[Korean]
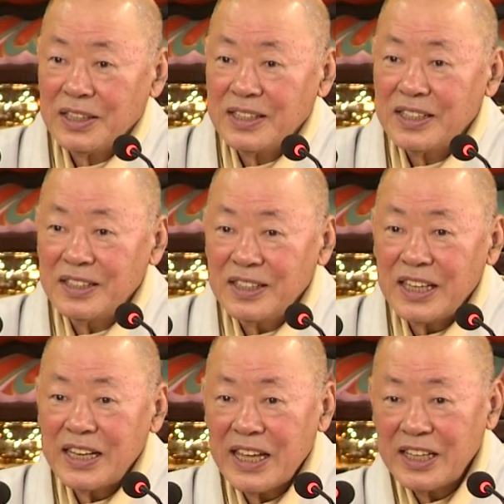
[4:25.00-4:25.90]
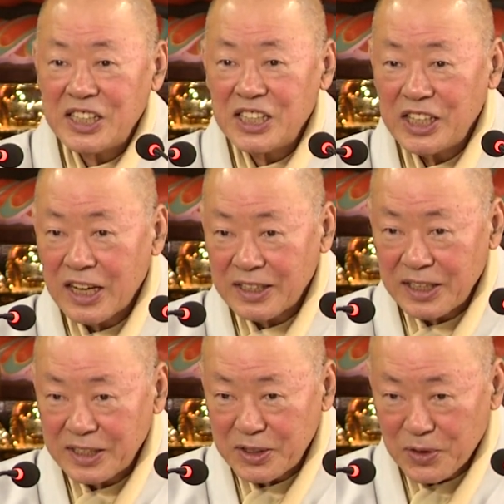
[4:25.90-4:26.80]
성인의 지위라
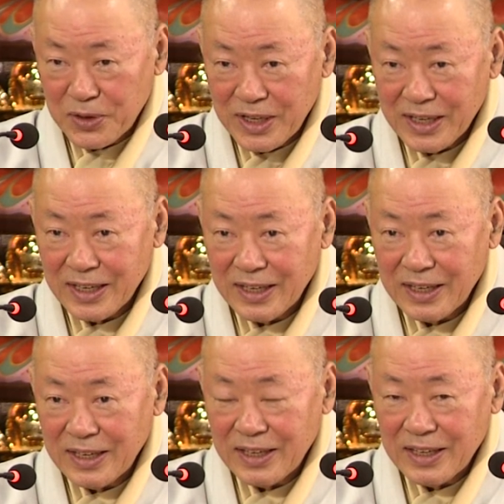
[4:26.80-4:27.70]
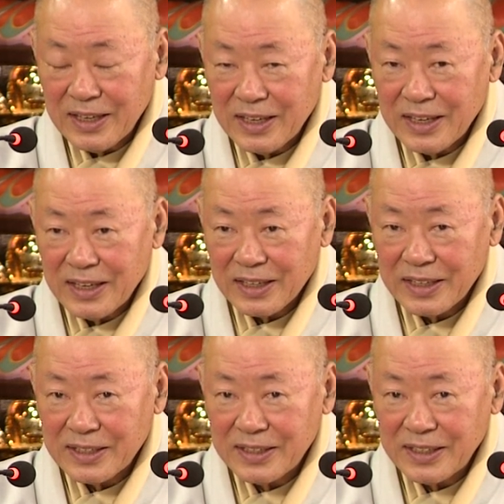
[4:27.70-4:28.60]
그랬죠 그
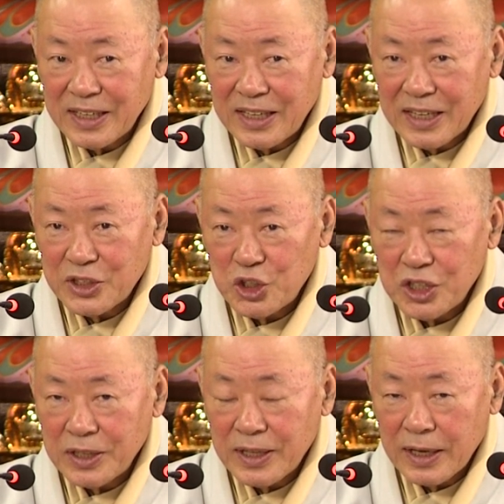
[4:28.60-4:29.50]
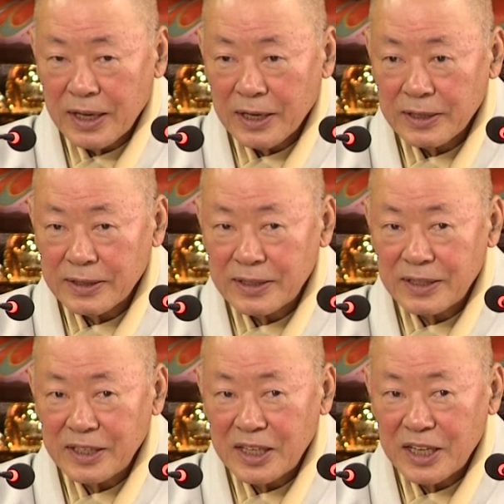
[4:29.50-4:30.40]
성인의 지위인데 그
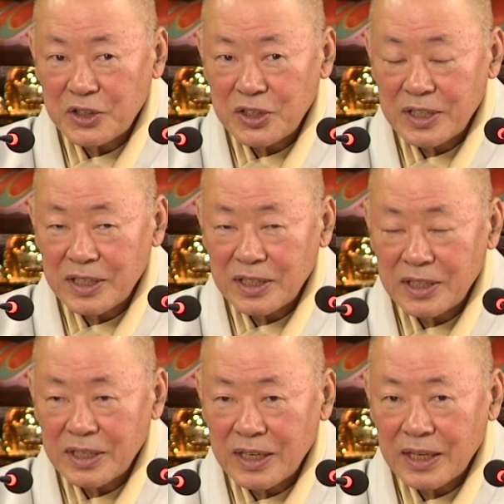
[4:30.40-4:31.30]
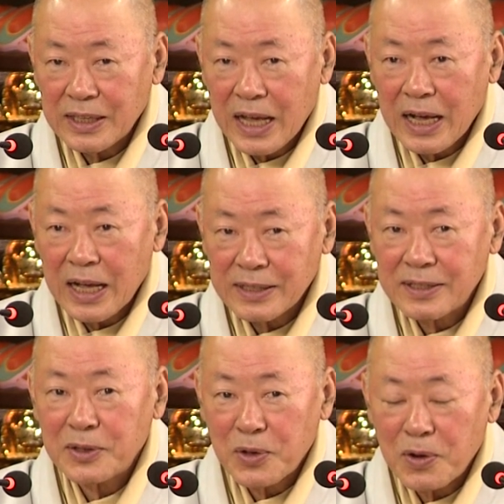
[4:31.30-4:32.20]
성인의 지위에 다
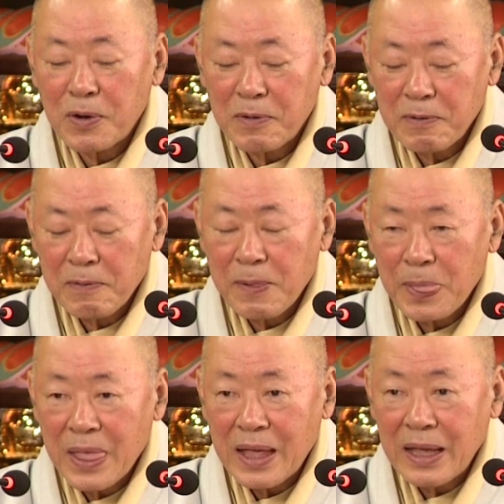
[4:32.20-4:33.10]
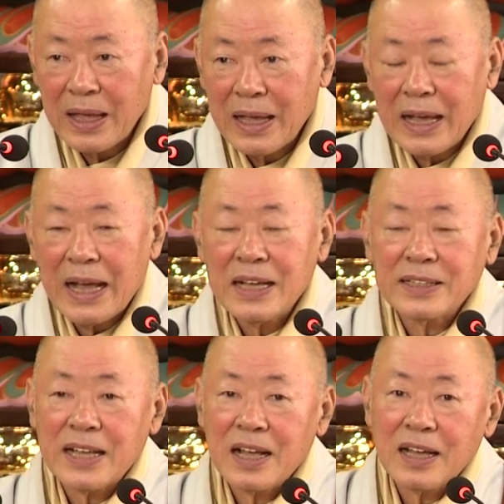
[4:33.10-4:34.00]
갔어도
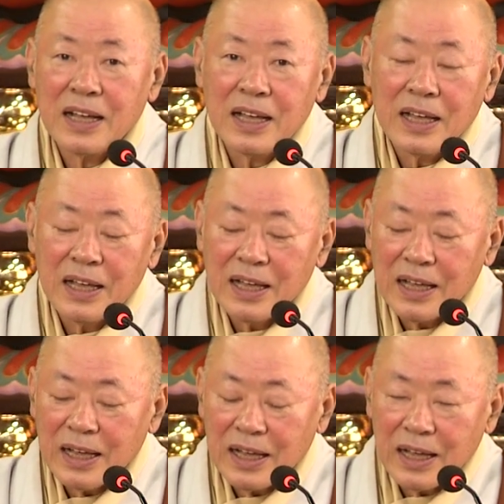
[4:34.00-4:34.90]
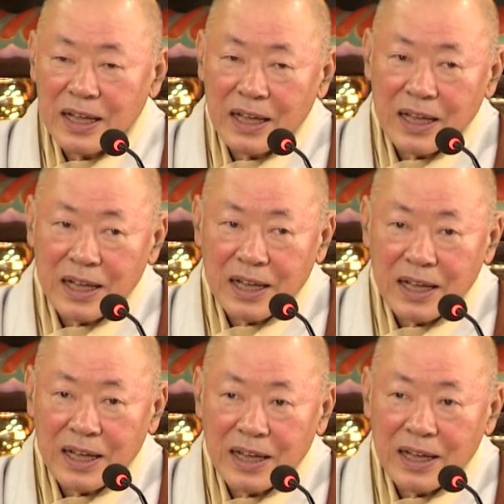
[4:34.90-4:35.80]
항상
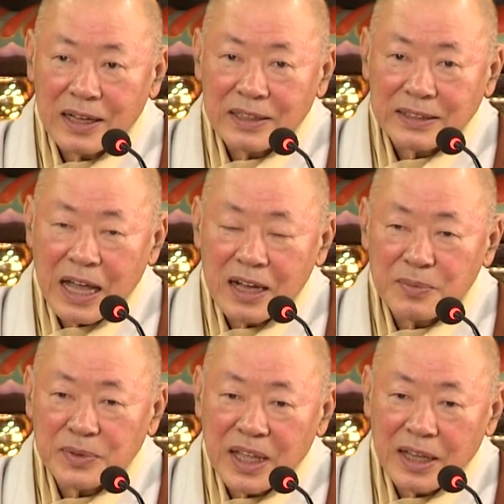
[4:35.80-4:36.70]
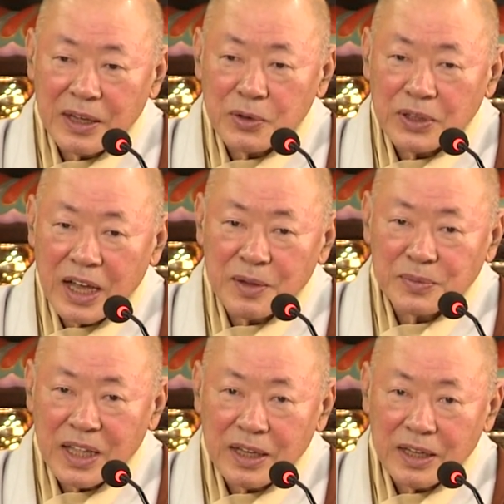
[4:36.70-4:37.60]
아, 다음 단계로 다음
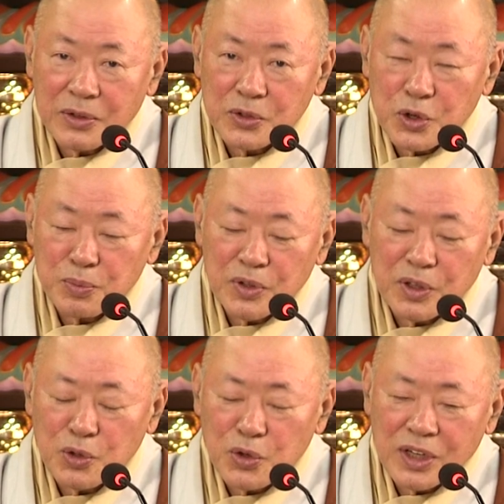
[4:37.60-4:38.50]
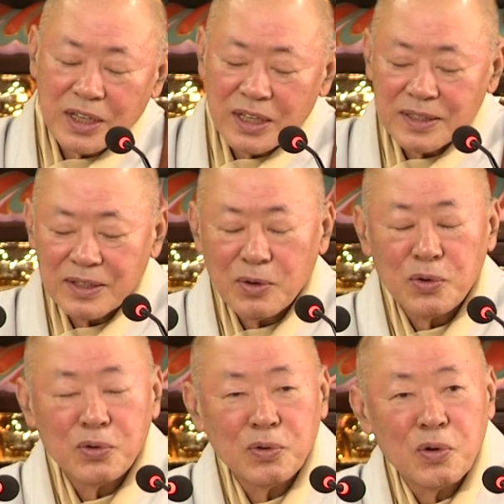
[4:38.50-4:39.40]
단계로 좀 더 노력해서
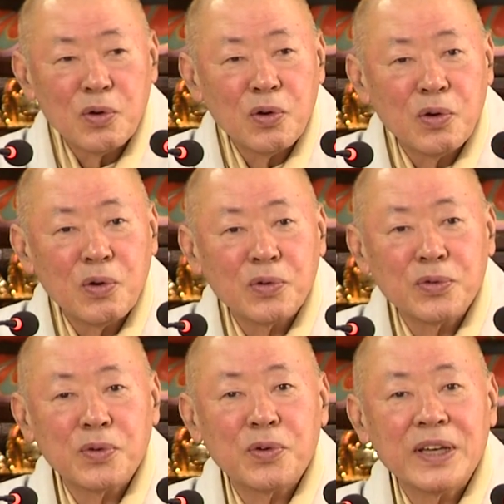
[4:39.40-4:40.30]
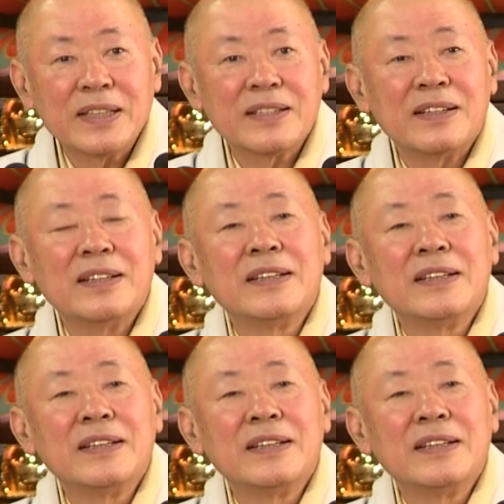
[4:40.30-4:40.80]
오르고 오르고 해서